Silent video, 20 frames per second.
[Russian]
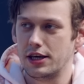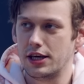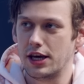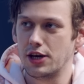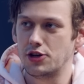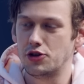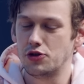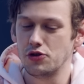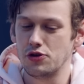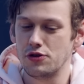
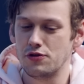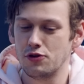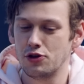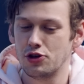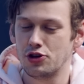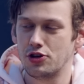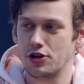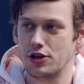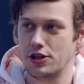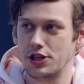Я
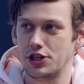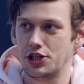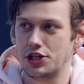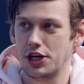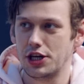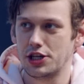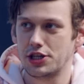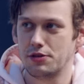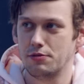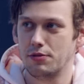чувствую, что эта
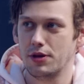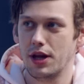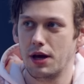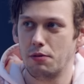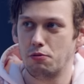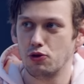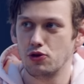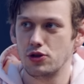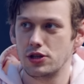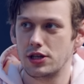чаша
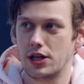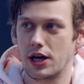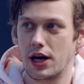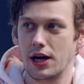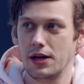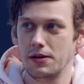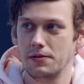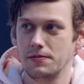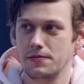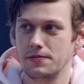была
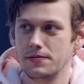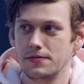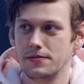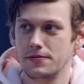пуста,